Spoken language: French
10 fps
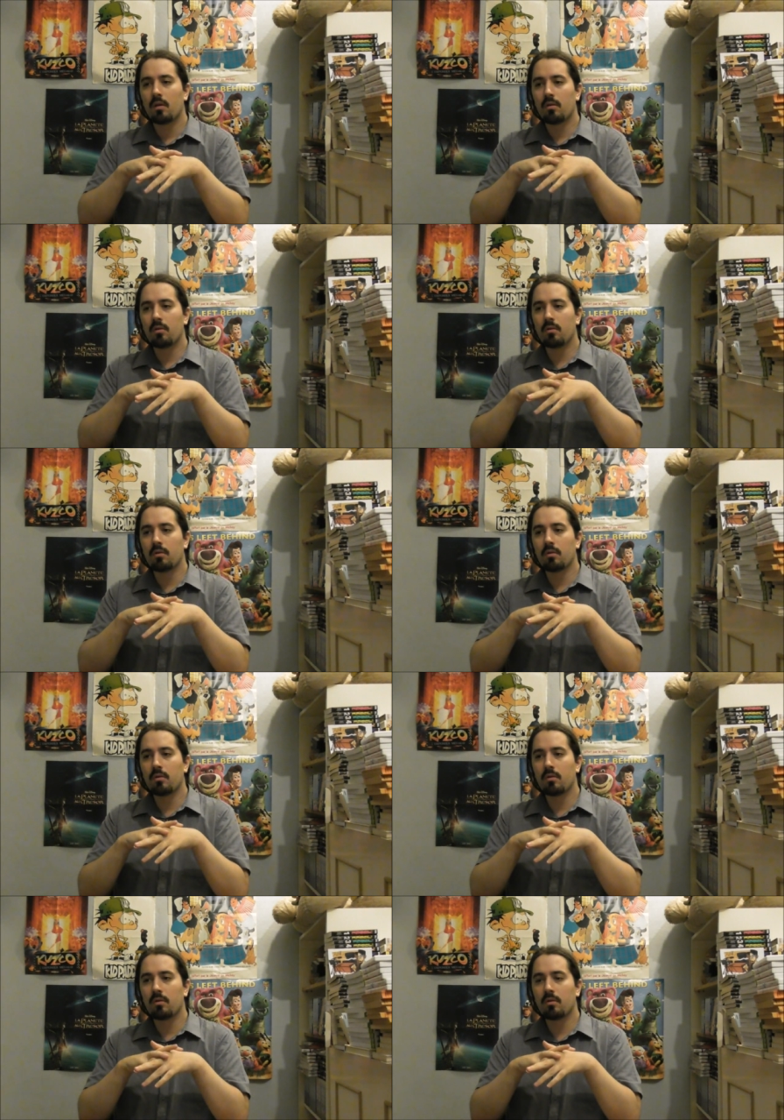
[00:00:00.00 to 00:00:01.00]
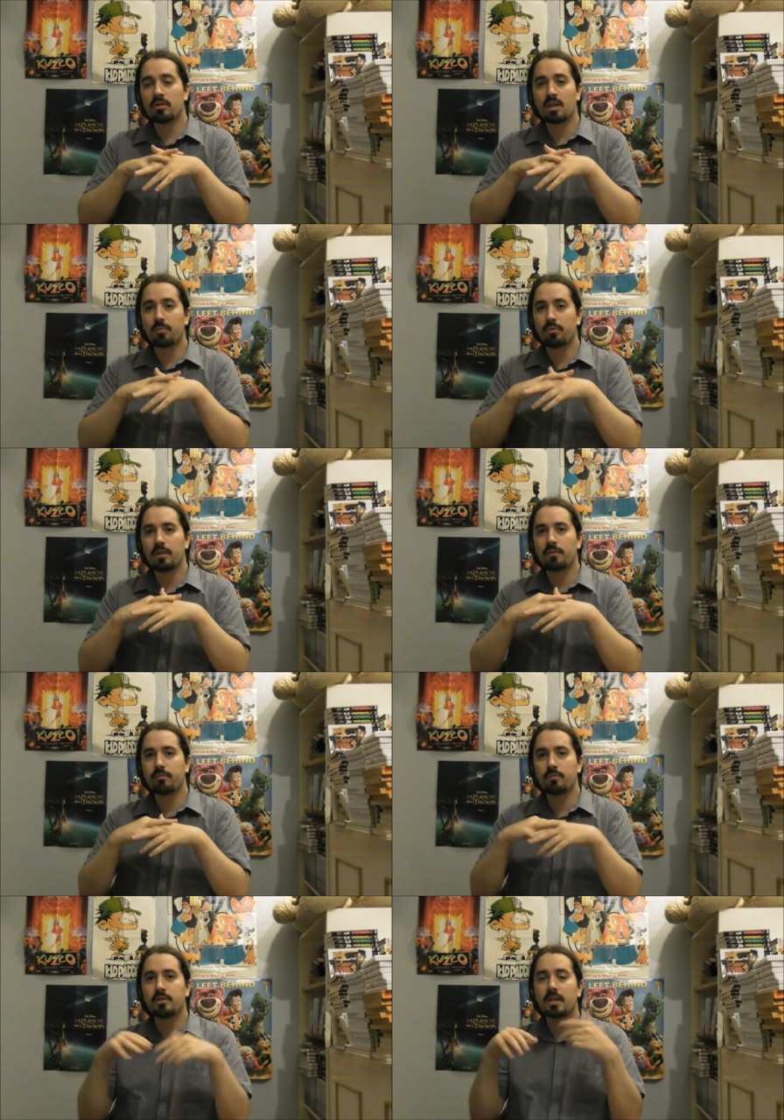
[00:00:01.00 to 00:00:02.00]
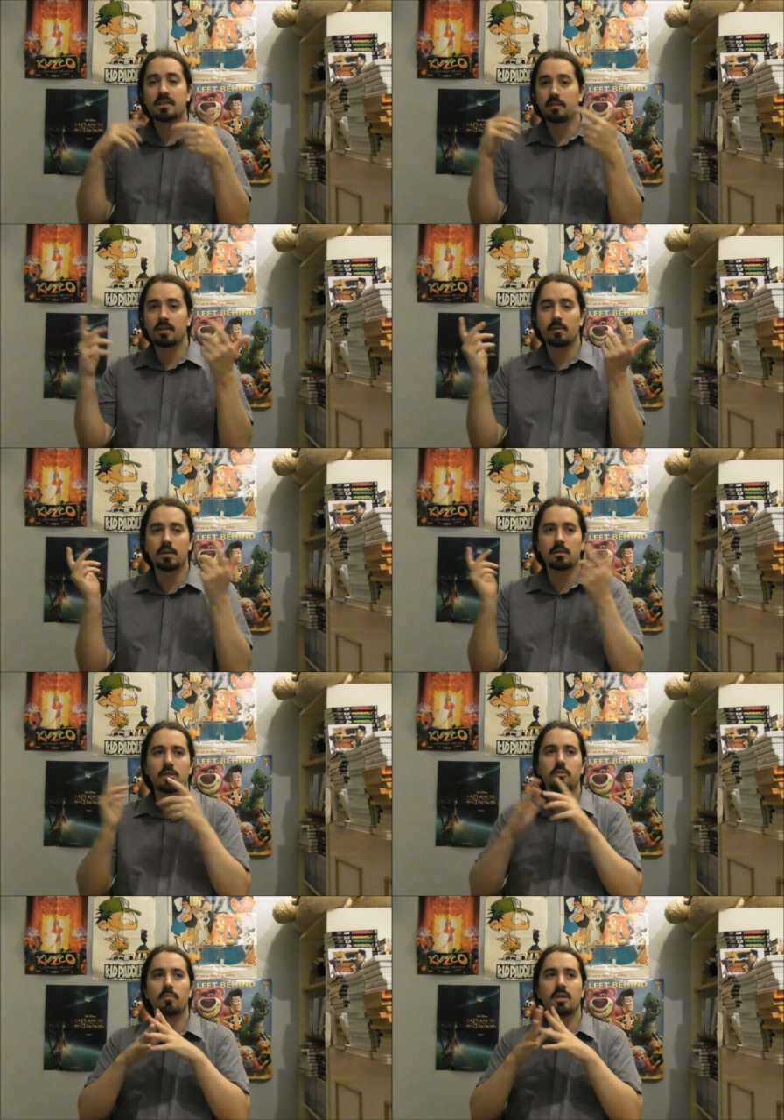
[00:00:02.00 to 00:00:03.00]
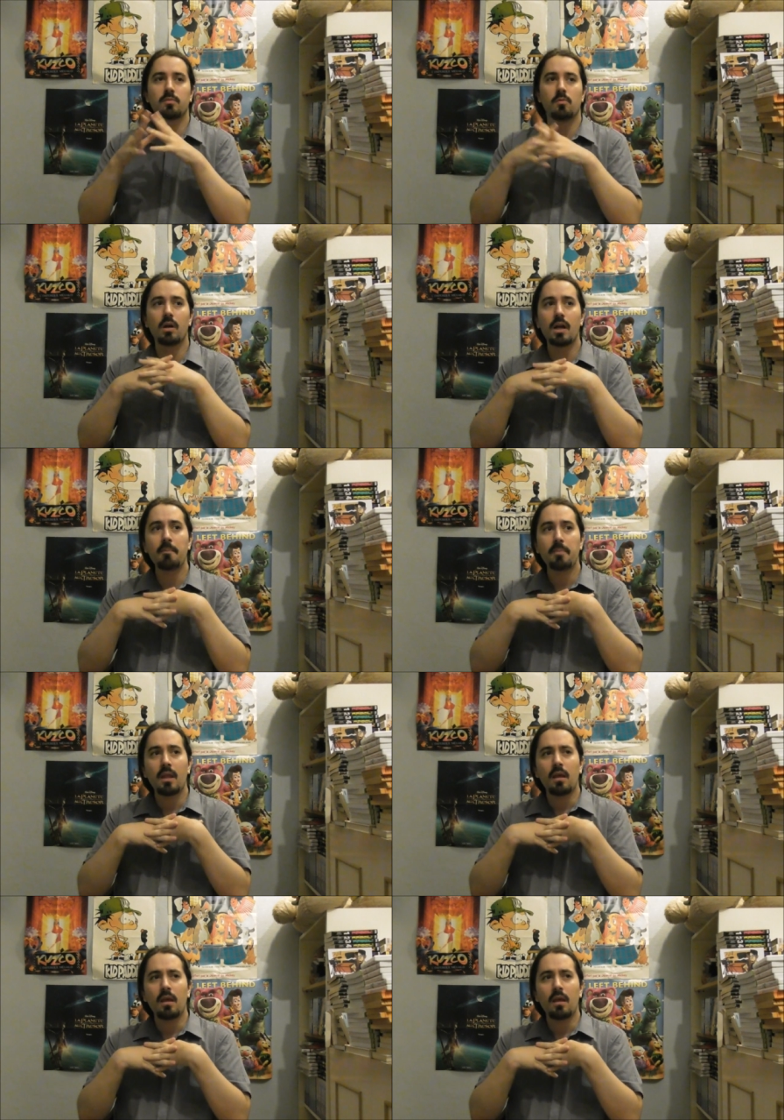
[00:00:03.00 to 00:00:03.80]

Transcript: le, le chapelier fou, puisqu'elle savait très bien se transformer à ce moment-là.